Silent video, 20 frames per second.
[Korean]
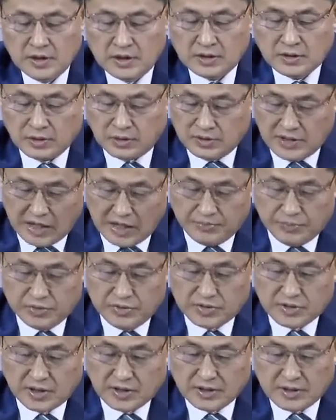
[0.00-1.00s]
또
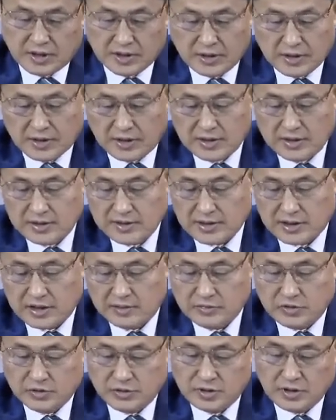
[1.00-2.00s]
나쁜 생각을 하는
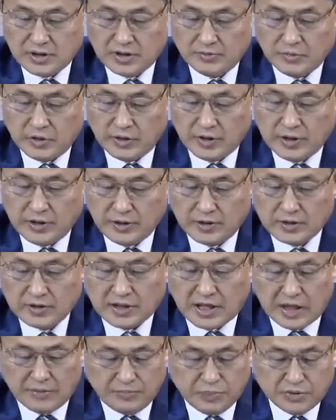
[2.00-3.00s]
사람은 예, 뭐예요?
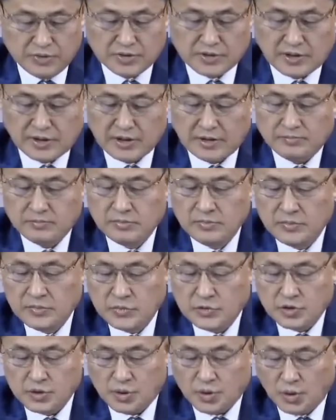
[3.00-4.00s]
나쁜 사람,
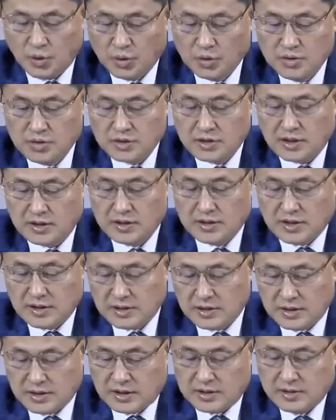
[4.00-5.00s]
좋은
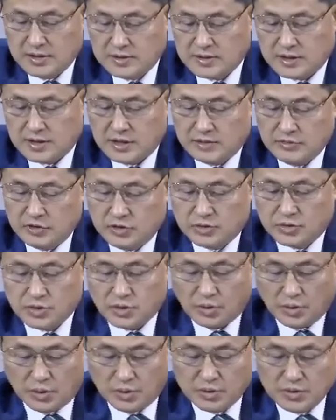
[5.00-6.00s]
생각을 하는 사람은
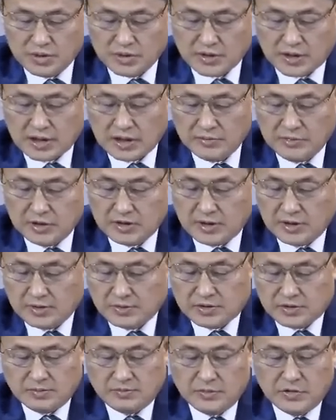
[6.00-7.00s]
좋은 사람이 될
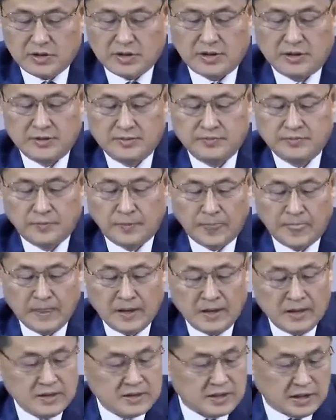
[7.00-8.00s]
것입니다.
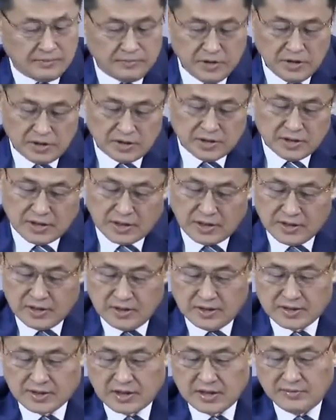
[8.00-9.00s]
자, 믿지
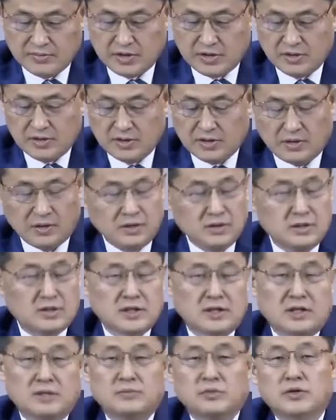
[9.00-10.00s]
않는 사람들은
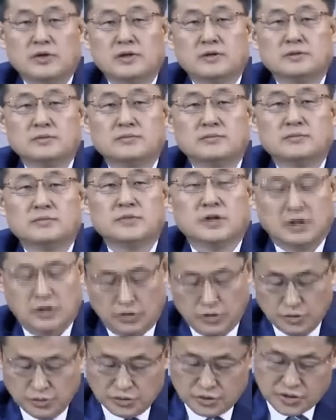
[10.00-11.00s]
언제나 뭐예요? 예,
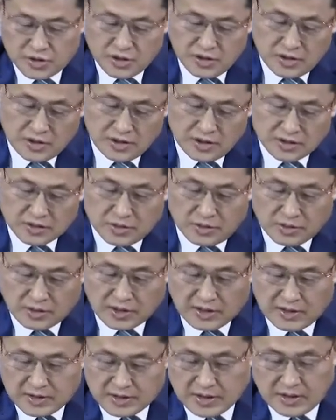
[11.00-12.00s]
육신에
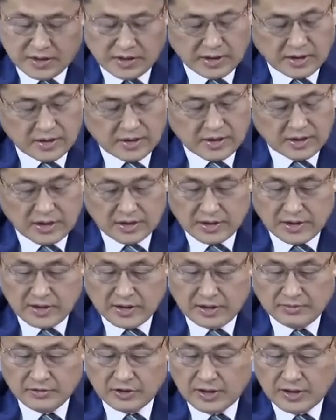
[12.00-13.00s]
속한 생각을 하기
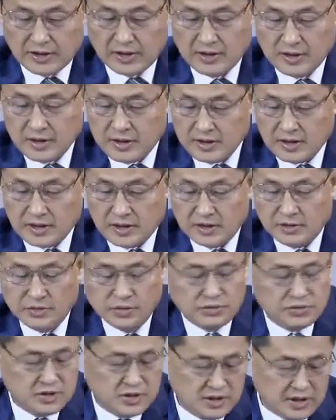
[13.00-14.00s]
때문에 예,
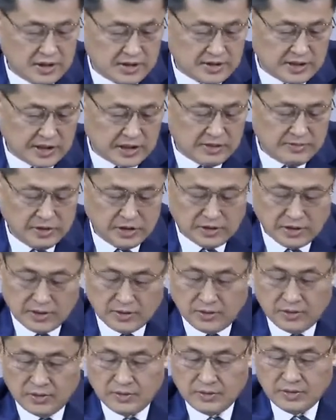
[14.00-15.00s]
육신의 사람이
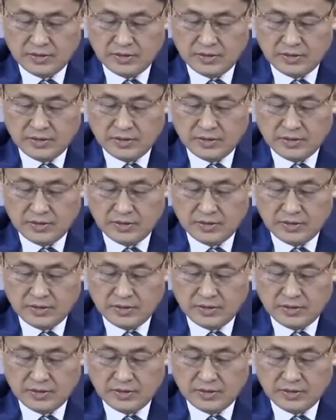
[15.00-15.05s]
되고